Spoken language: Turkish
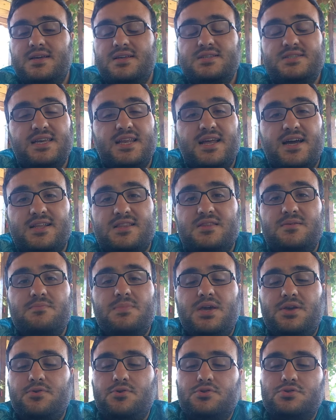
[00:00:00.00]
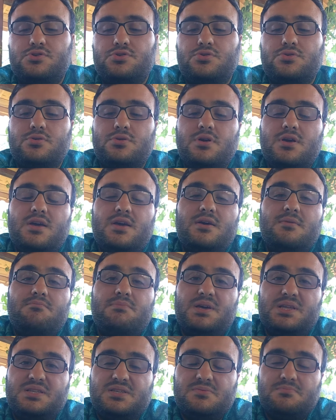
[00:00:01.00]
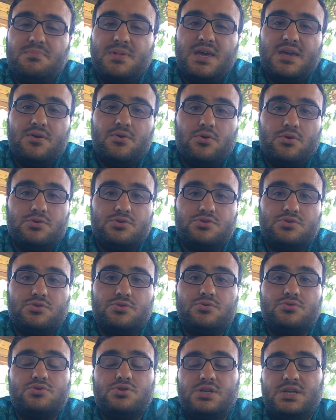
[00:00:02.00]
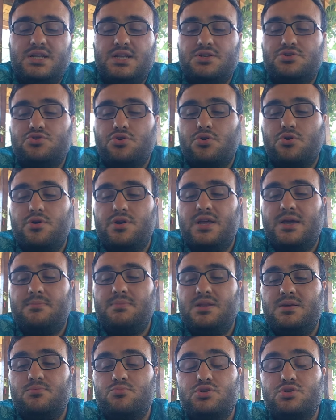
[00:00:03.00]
Selahattin Bey olsun, Metin Bey olsun yine çok önemli.